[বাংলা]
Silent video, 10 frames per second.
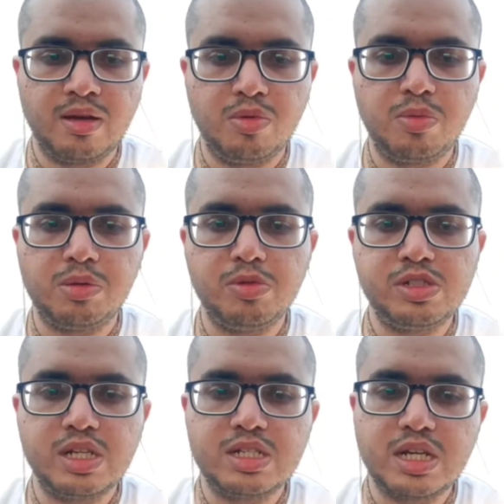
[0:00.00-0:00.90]
প্রপাত
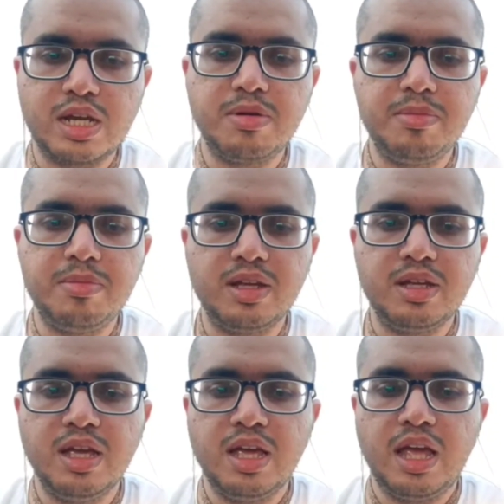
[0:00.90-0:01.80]
বলছেন সেইভাবেই
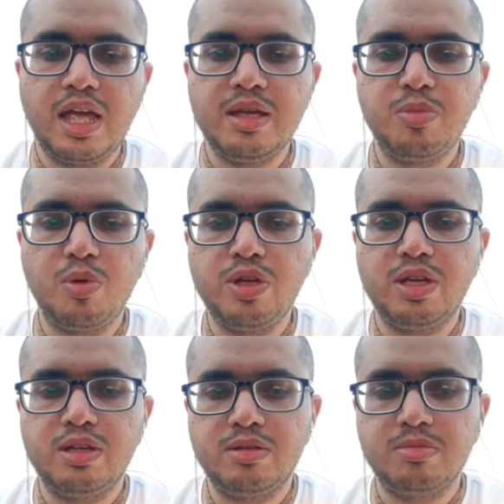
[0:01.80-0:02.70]
এই বই
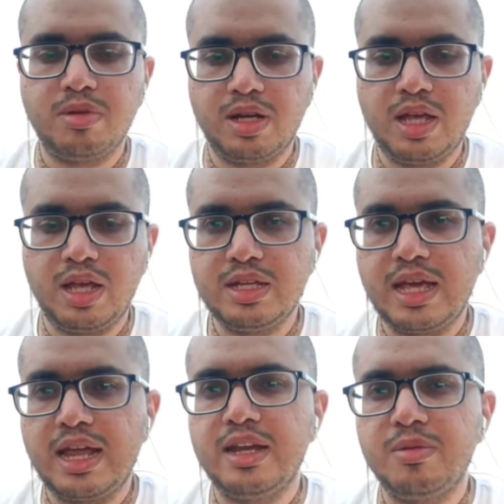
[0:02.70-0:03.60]
মানে এই
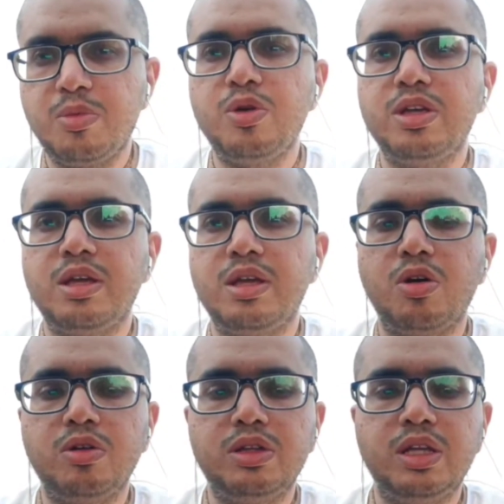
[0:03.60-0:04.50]
জ্ঞানের বই এই
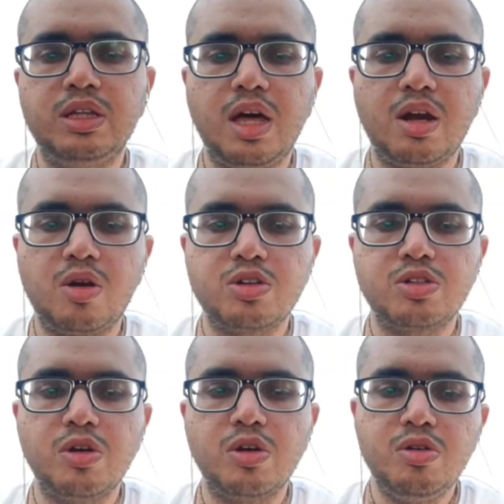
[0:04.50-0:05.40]
ভগবদ্গীতার
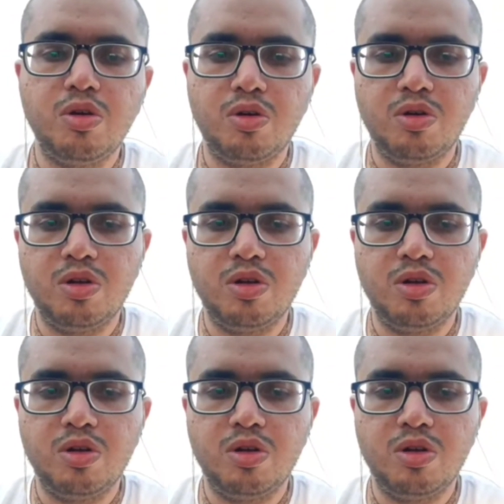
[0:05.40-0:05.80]
অসংখ্য